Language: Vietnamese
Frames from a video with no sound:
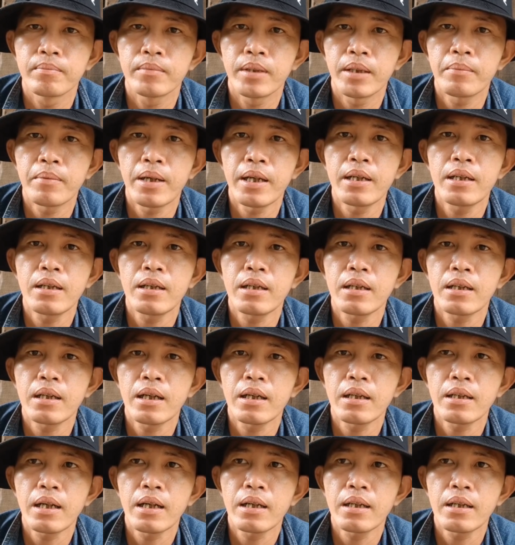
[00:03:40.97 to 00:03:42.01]
em thấy
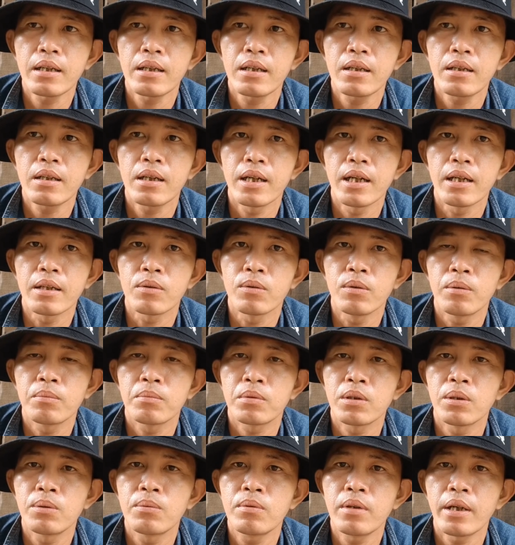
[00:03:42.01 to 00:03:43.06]
cái cái cái vấn đề của ông
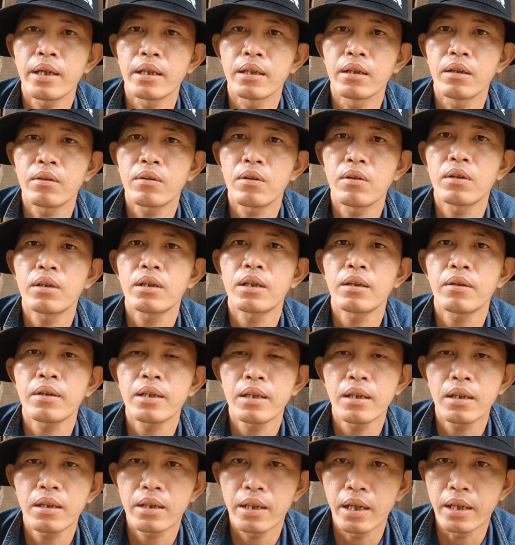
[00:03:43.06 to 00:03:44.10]
chú này nó có, có
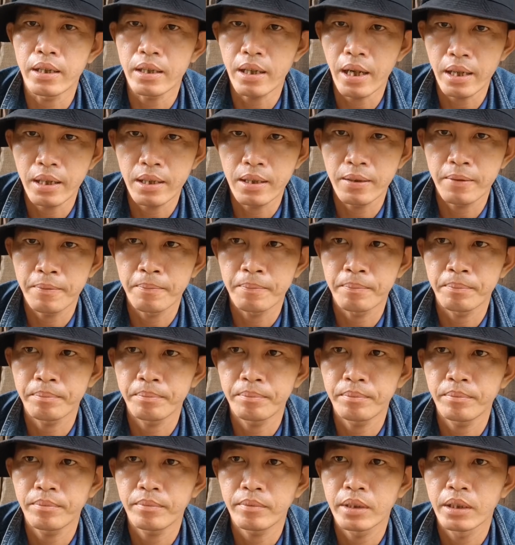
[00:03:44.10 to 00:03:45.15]
cái vấn đề ở đây
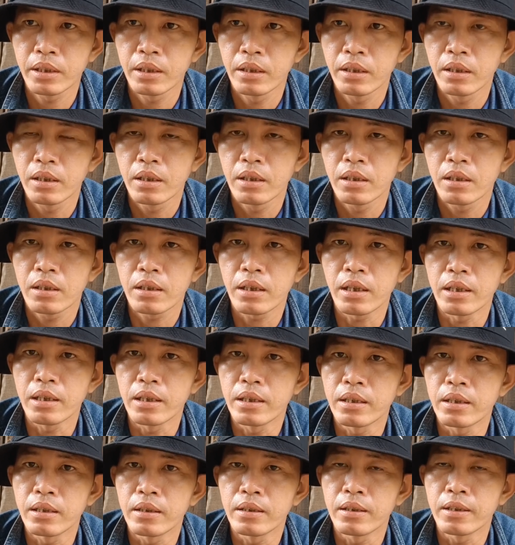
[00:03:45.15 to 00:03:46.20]

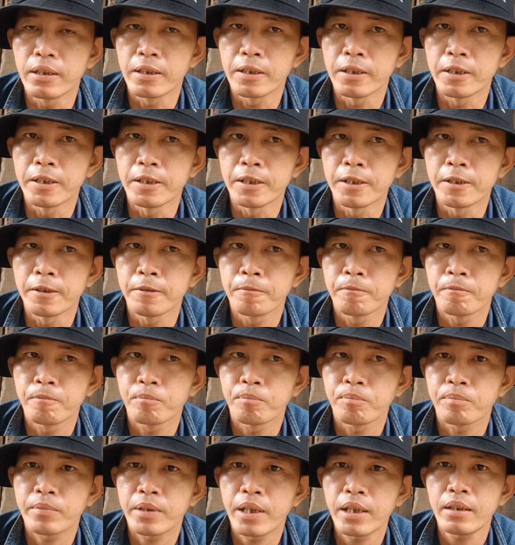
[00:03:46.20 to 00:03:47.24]
thì, thì
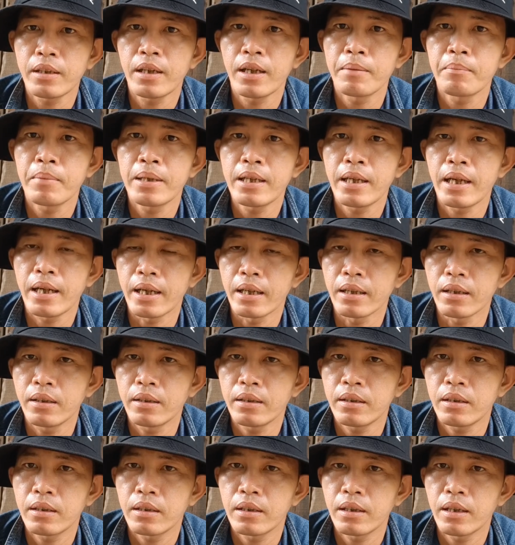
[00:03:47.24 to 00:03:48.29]
cách nay mấy ngày thôi
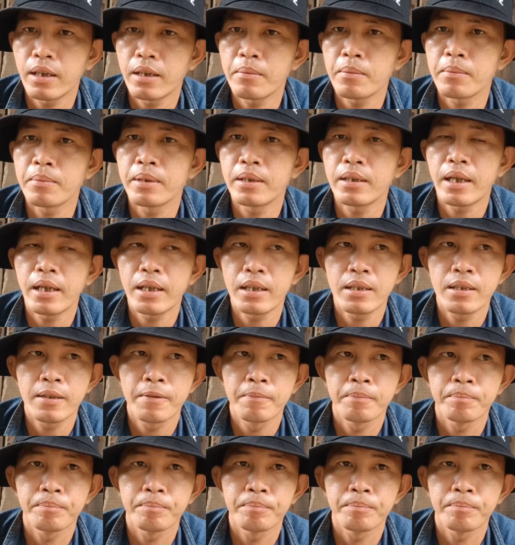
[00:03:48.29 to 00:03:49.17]
hai bữa nay